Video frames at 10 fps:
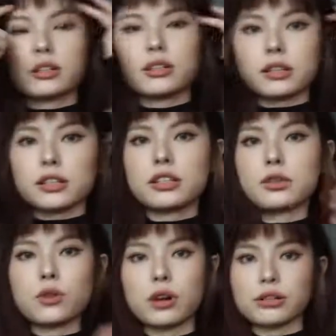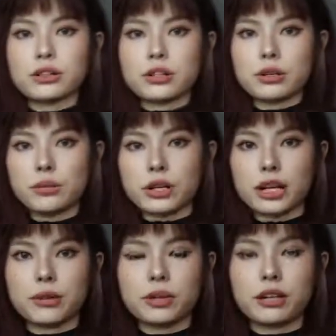这个西装真是越
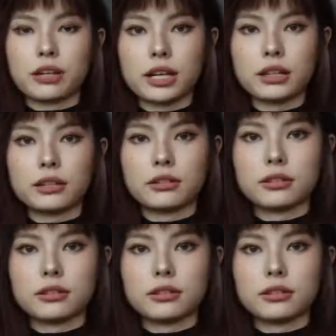看越好看呢。